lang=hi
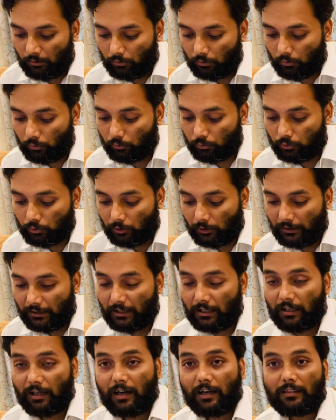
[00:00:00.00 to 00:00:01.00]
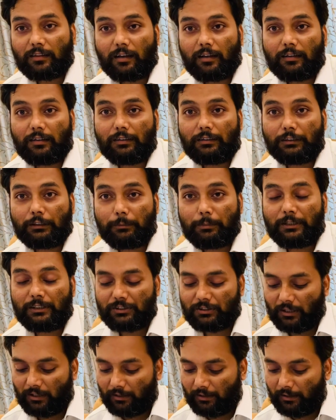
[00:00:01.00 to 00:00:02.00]
तो उसको लेकर लगातार डिबेट
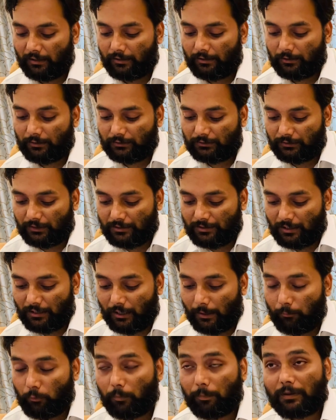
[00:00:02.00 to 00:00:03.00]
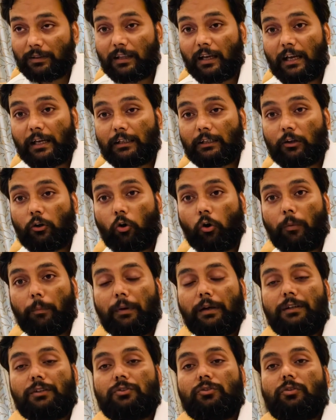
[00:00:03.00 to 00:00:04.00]
चल रहा है जैसा कि आपको पता है कि
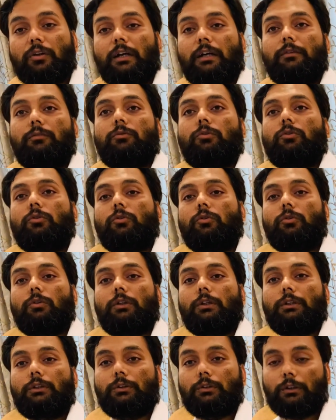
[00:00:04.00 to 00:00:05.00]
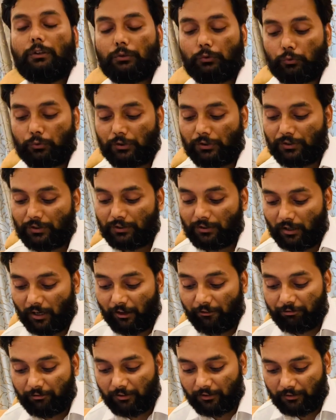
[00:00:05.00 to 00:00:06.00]
गवर्नमेंट जो है वो यूसीसी
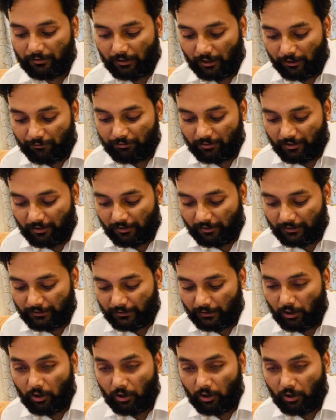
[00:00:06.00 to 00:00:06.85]
ड्राफ्ट कर ड्राफ्ट कर रही है